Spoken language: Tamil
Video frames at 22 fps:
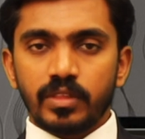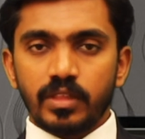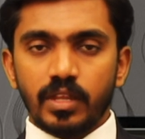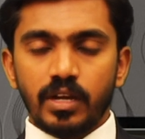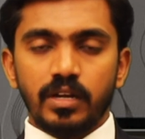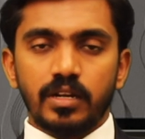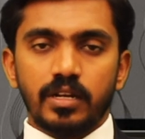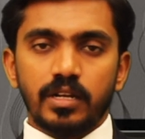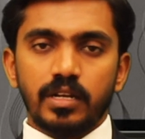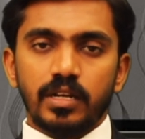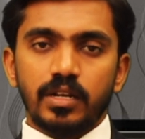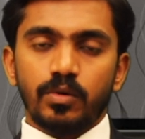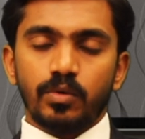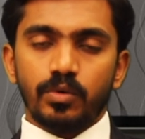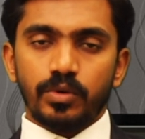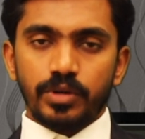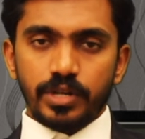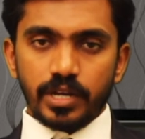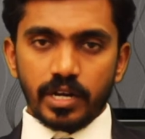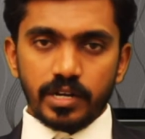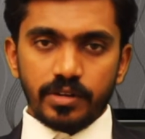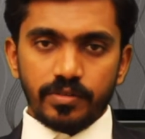நான் நல்லா
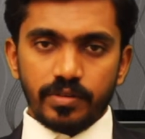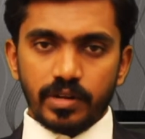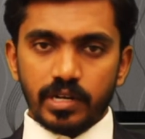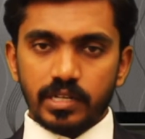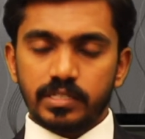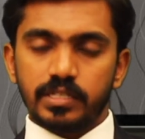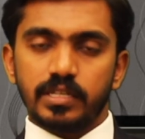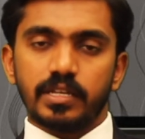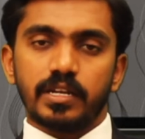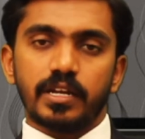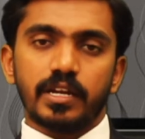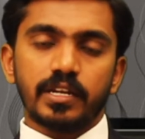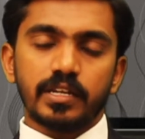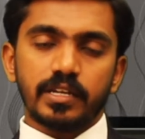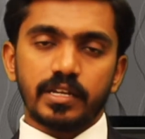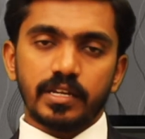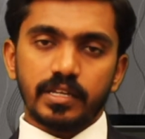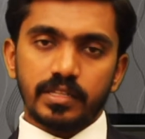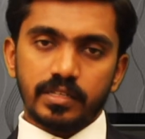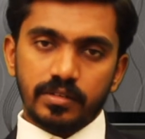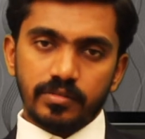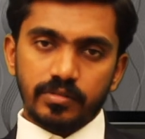ஓடி ஆடி வேலை செய்கிறேன்
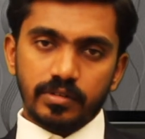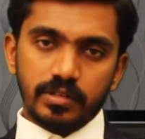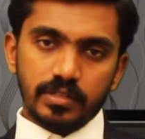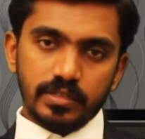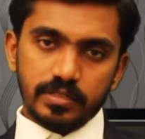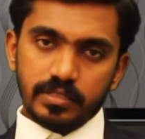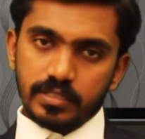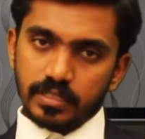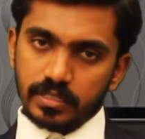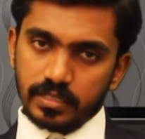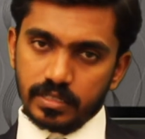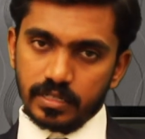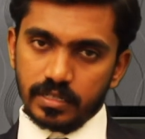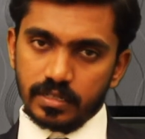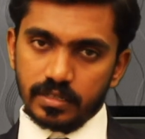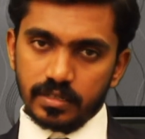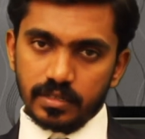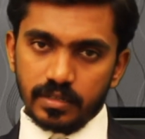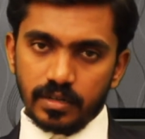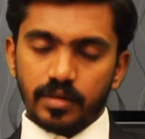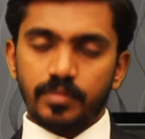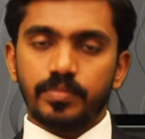எனக்கு எதுக்கு வருது சர்க்கரை
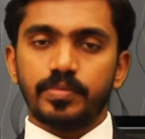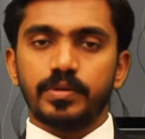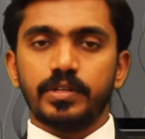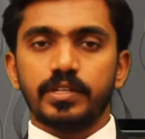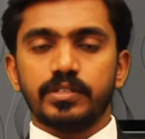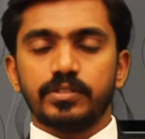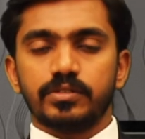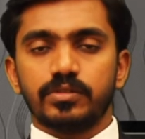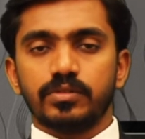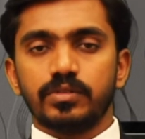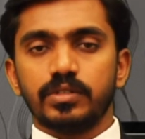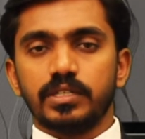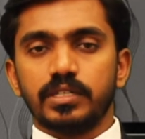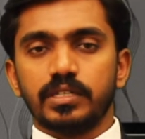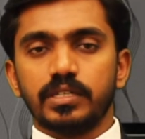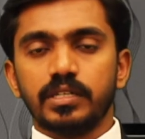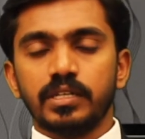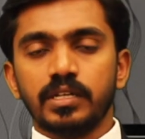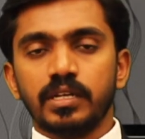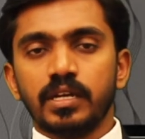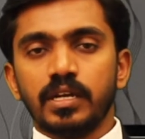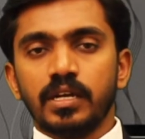அப்படின்னு சொல்லி
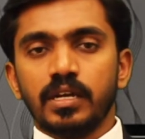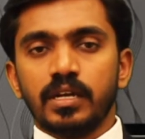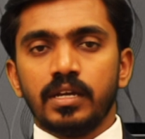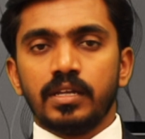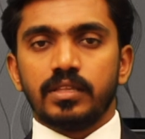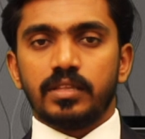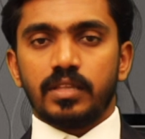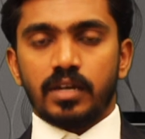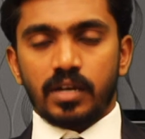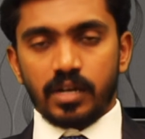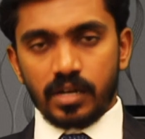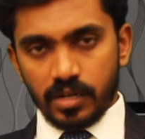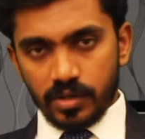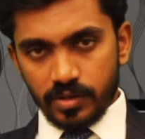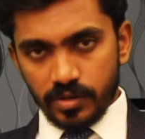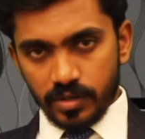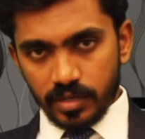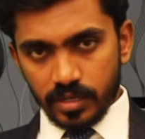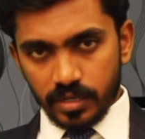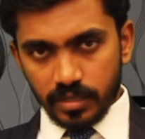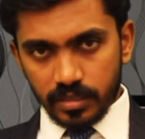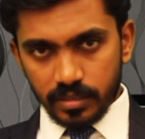தாங்க
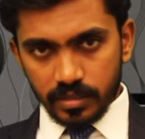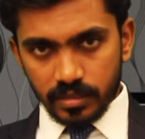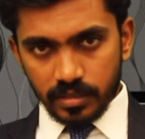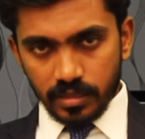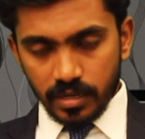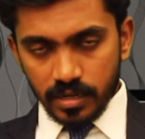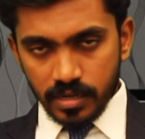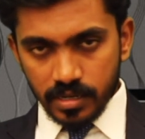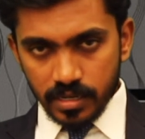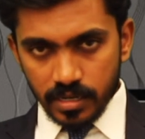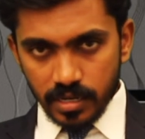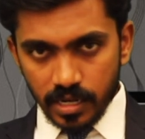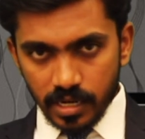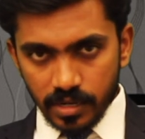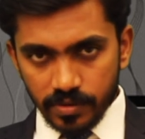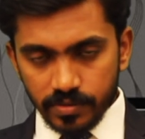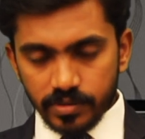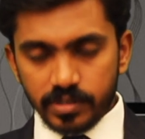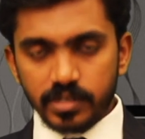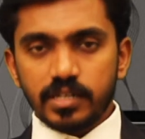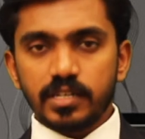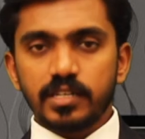
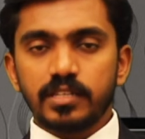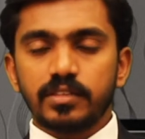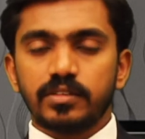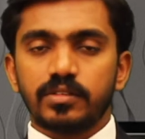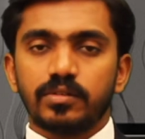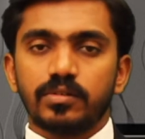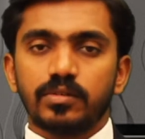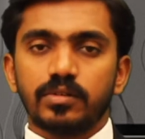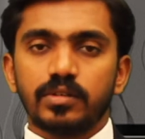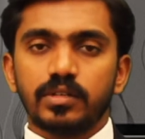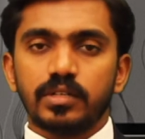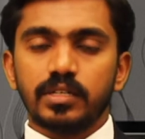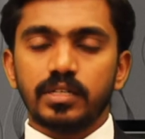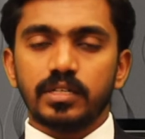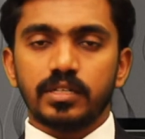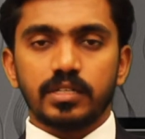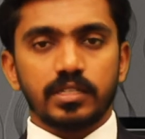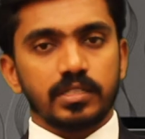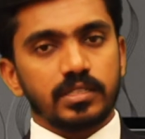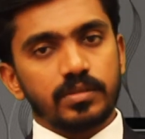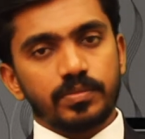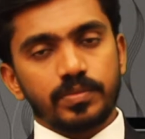தாங்களாகவே நினைத்து கொண்டு
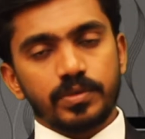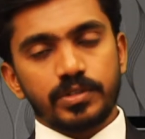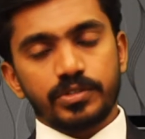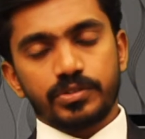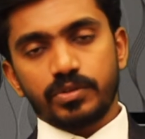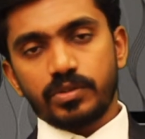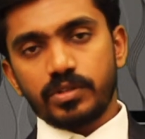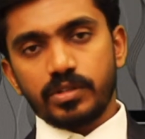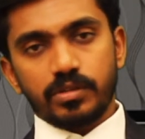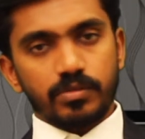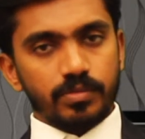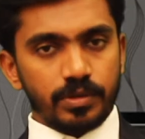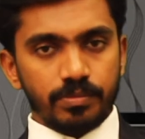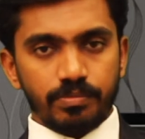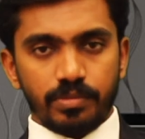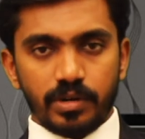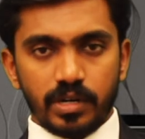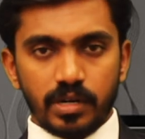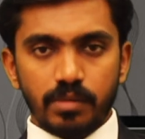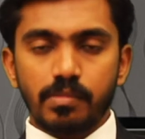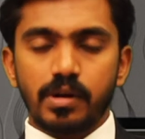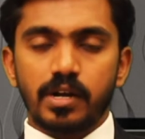இரத்த பரிசோதனை போய்
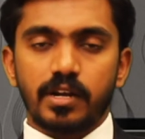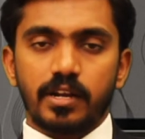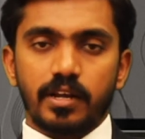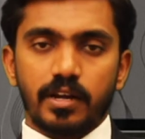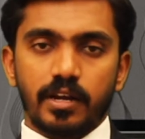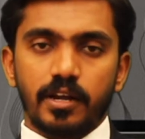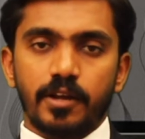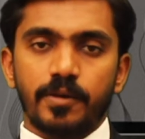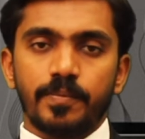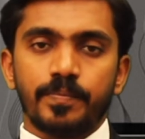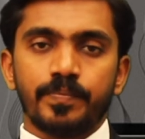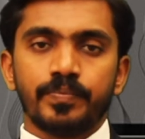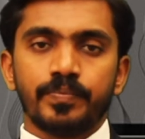பண்ண மாட்டாங்க